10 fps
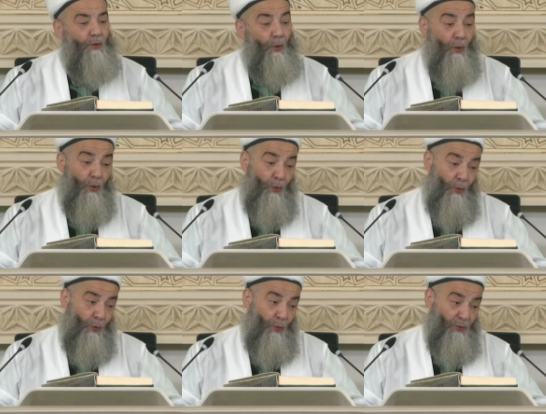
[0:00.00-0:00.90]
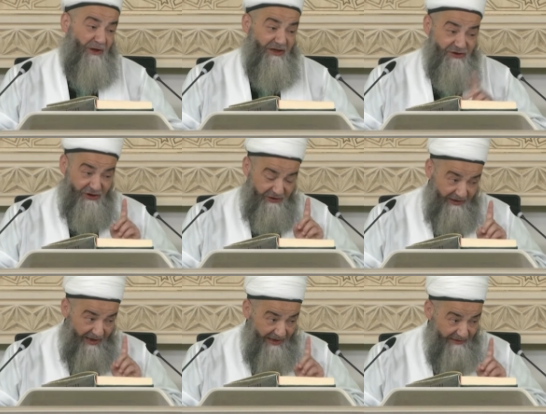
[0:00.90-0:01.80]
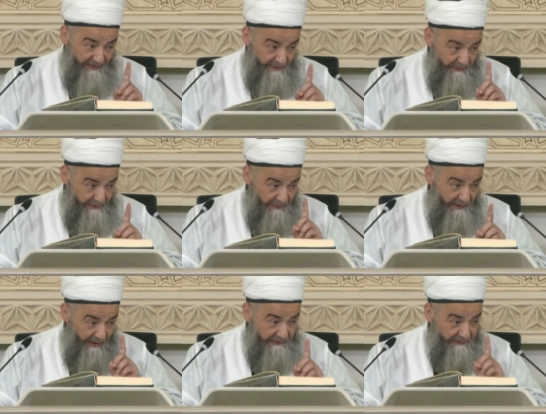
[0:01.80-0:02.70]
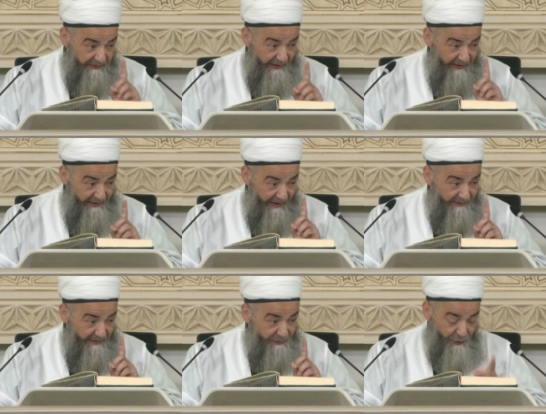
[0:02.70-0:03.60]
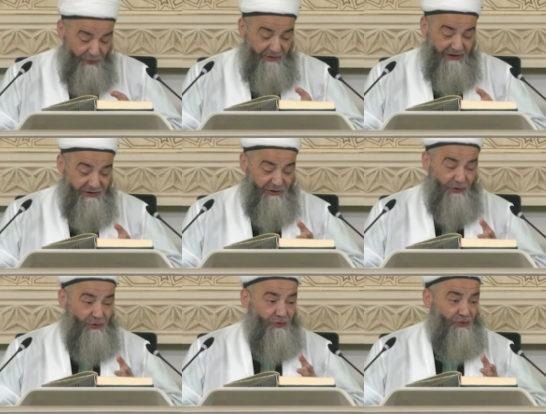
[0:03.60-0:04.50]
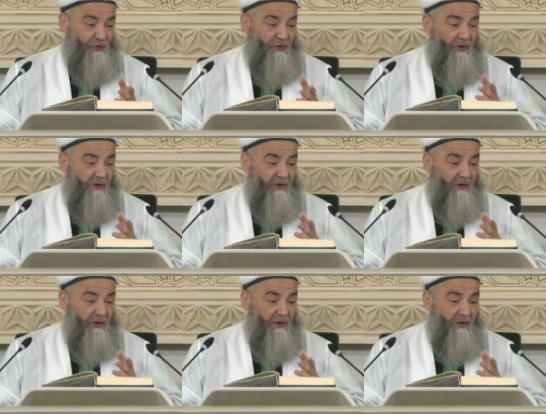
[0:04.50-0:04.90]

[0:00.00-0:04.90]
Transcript: O geciktiren, ağırdan alan. Çünkü geciktiriyorsun.